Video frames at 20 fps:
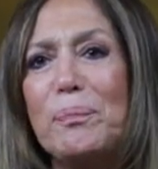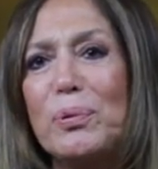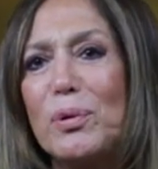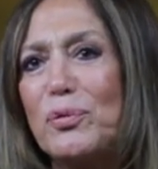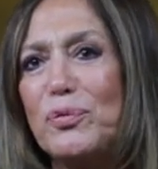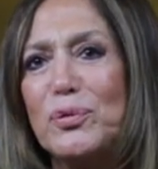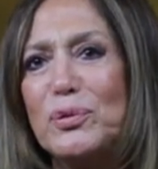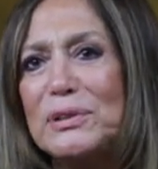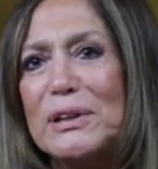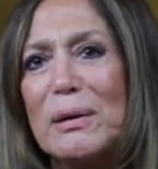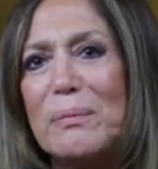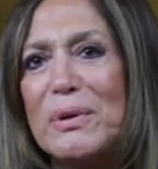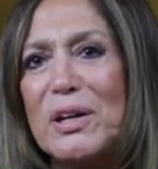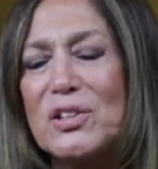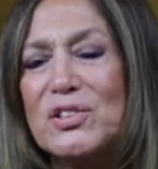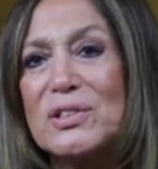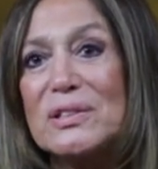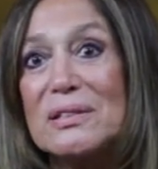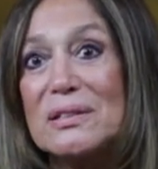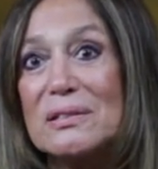
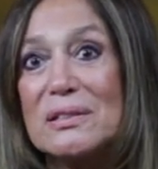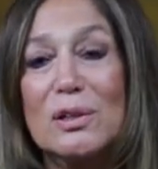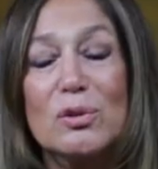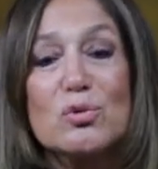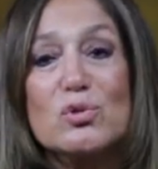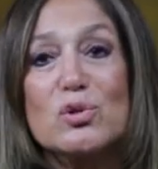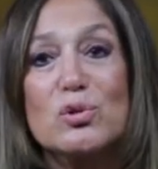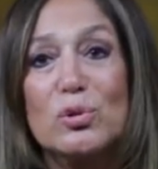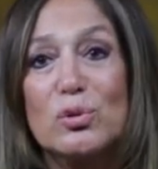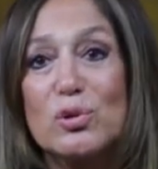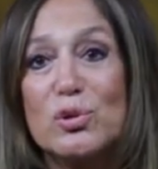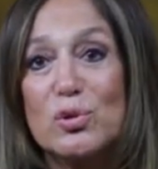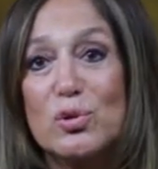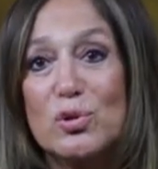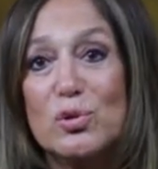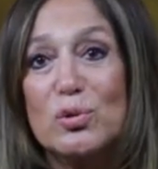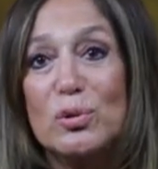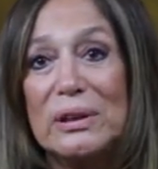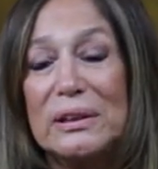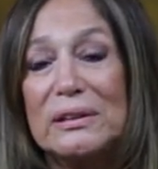profundamente esses anos todos que eu
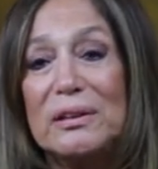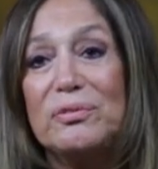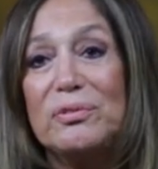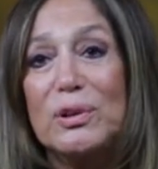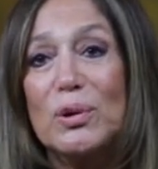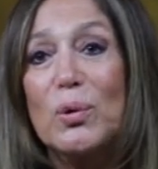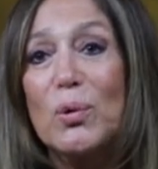estou na TV